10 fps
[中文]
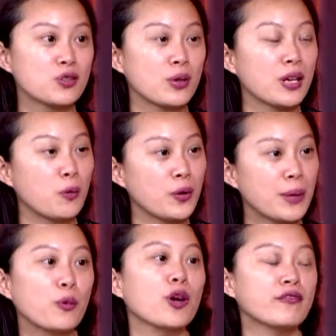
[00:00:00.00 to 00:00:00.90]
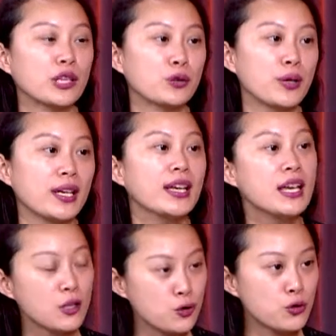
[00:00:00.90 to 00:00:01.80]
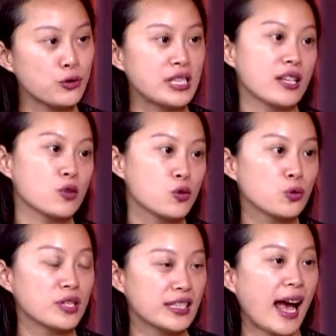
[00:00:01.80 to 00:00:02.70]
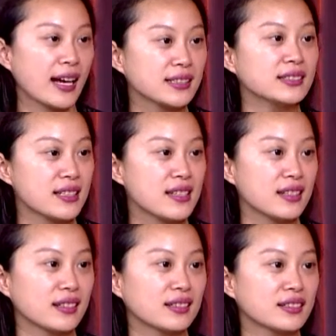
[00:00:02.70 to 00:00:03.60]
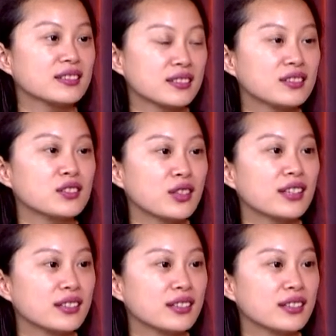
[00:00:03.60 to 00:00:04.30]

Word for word: 所以我也不会反对去接触其他可能性。嗯，对。